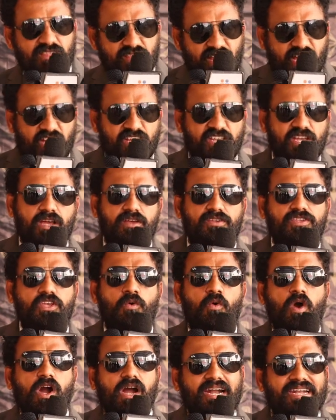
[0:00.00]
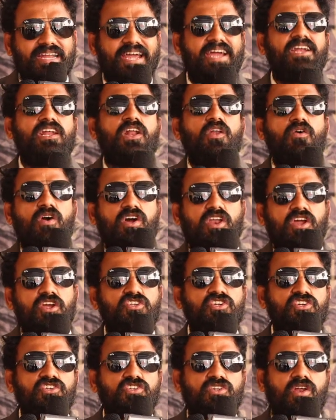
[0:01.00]
దయచేసి ఒక టైటిల్ ఒకరికి
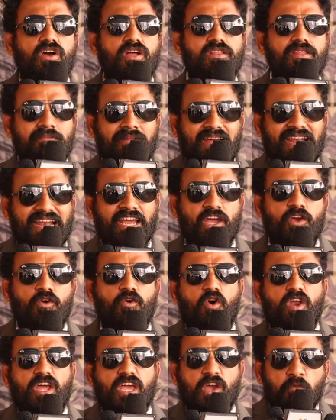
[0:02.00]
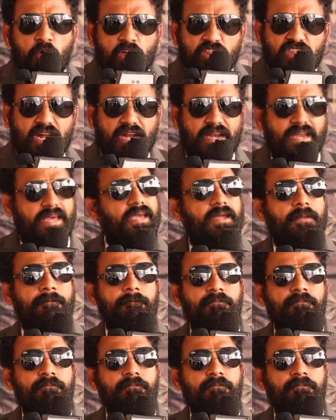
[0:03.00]
ఇచ్చిన తర్వాత మళ్ళీ ఇంకొకరికి ఇవ్వద్దండి